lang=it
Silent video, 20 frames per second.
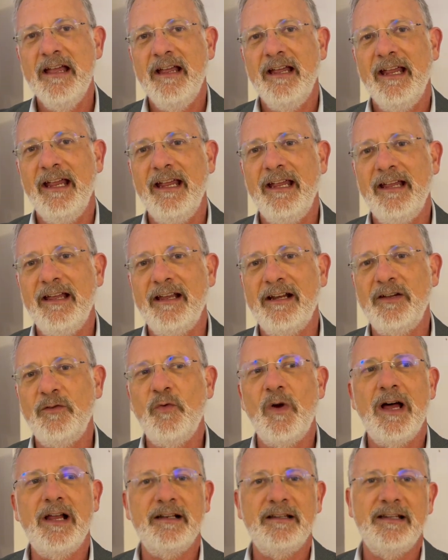e
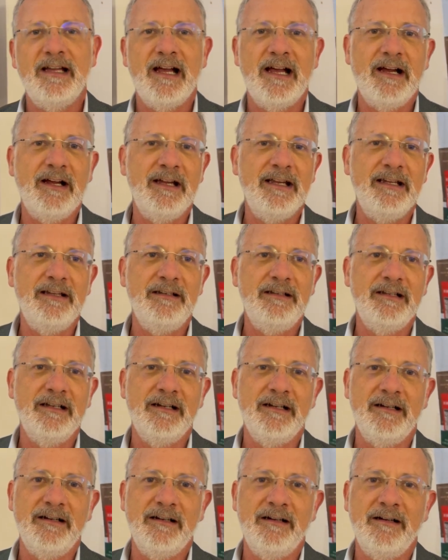riguarda
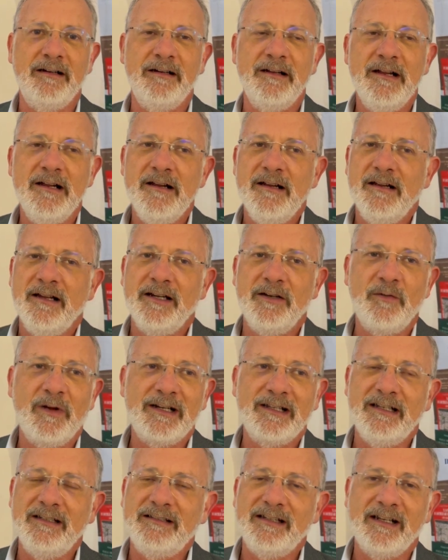il,
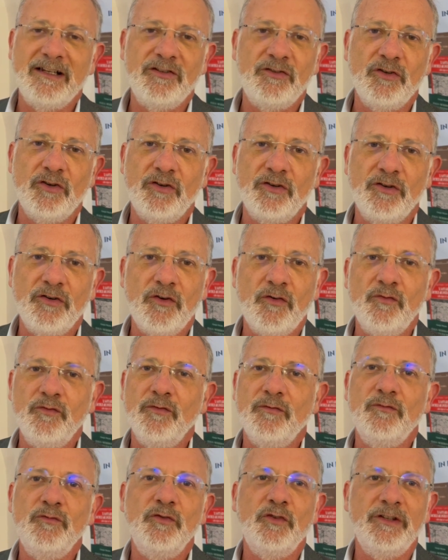riguarda il territorio, un,
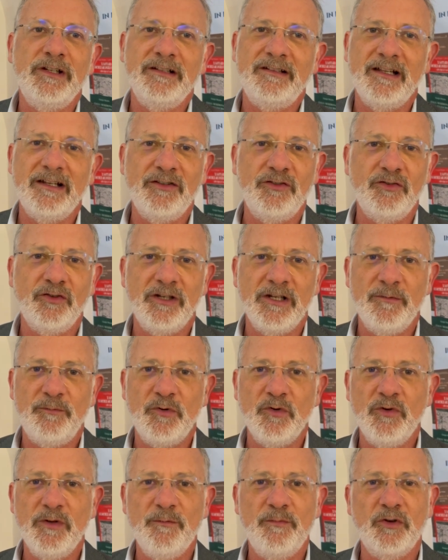uno dei territori
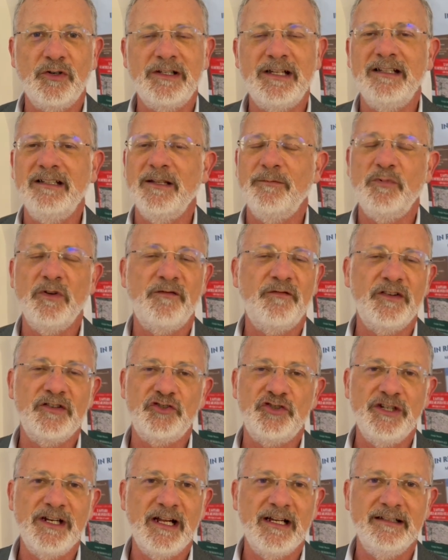più importanti e più
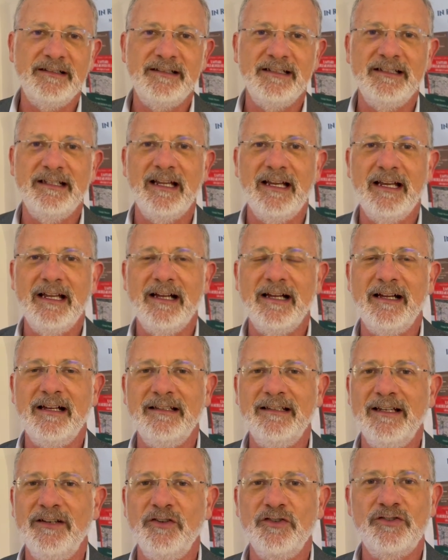affascinanti del,
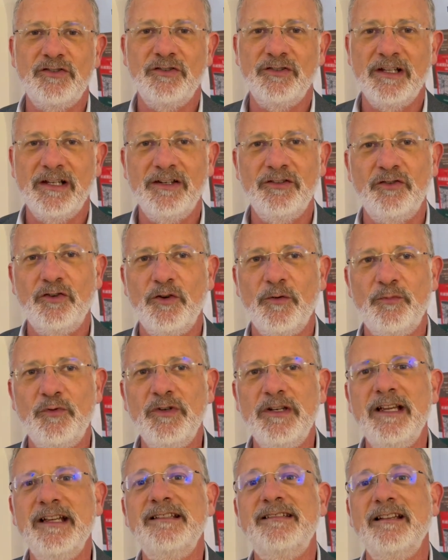del nostro territorio
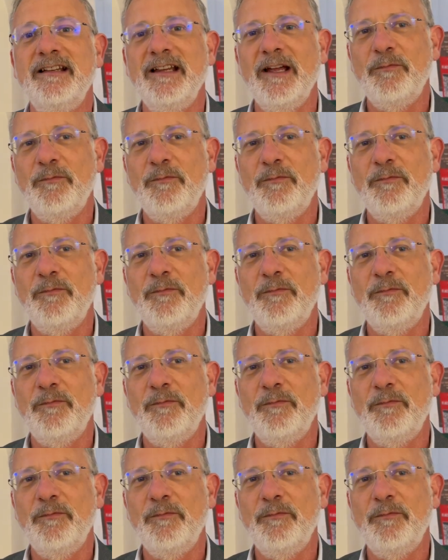pugliese che è